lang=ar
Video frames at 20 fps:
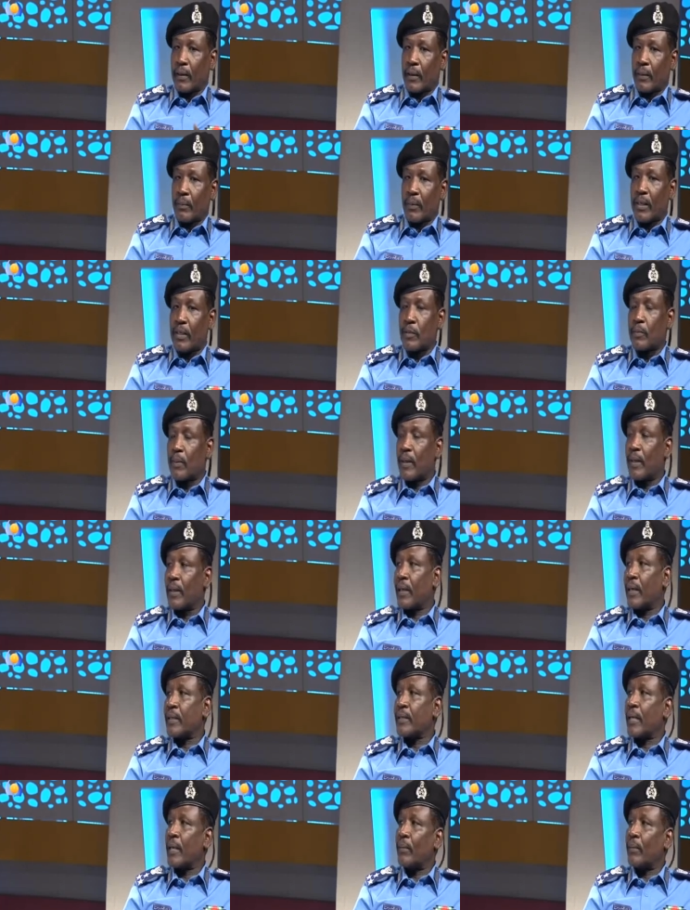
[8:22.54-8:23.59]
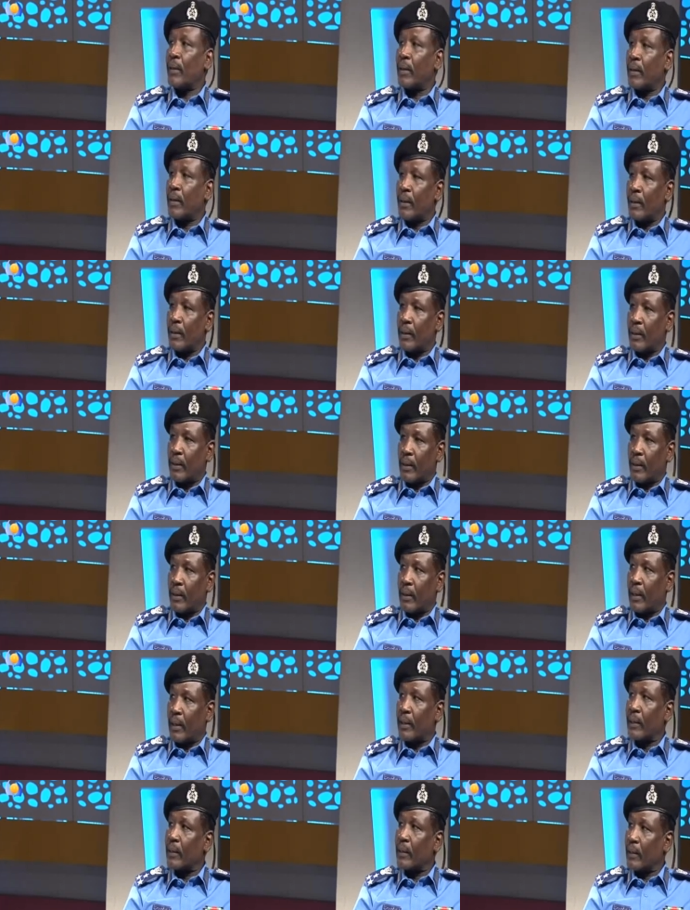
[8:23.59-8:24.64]
الحاجات الخاصه
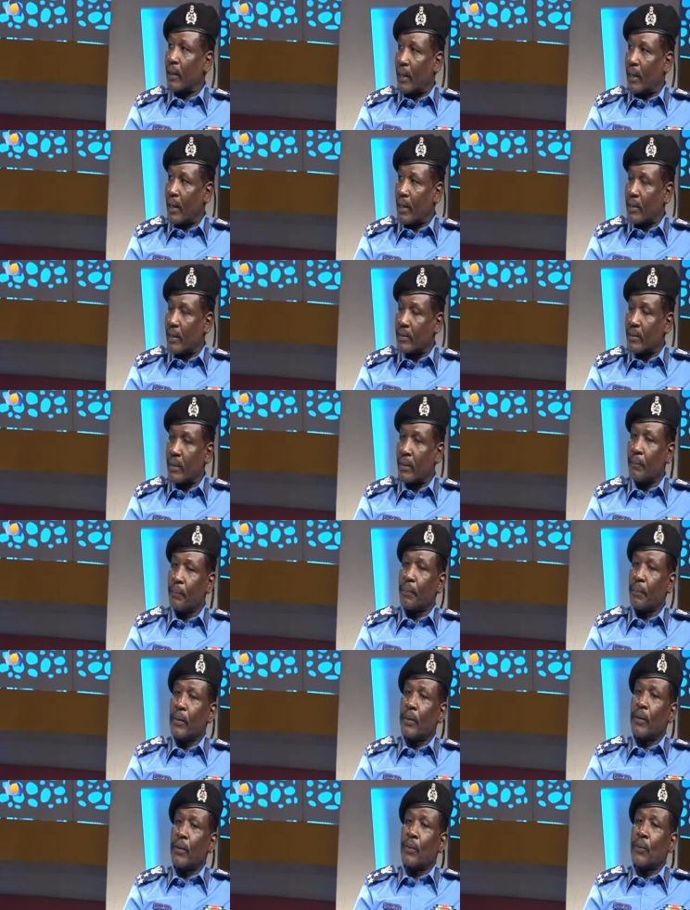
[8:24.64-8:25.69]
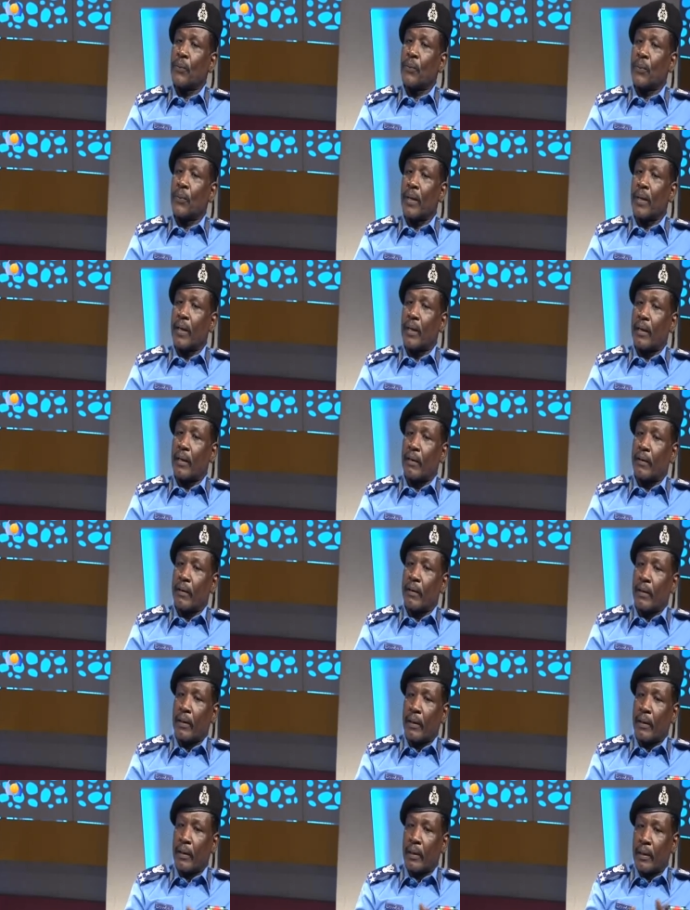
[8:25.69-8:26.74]
ونحن دائما ديل
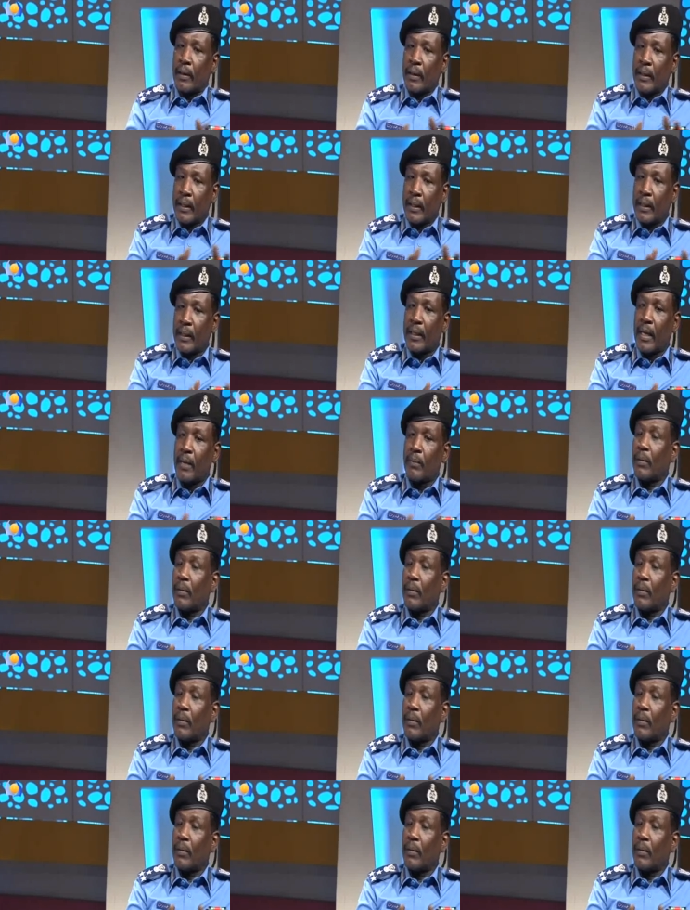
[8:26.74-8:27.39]
بنتعامل معاهم ببنج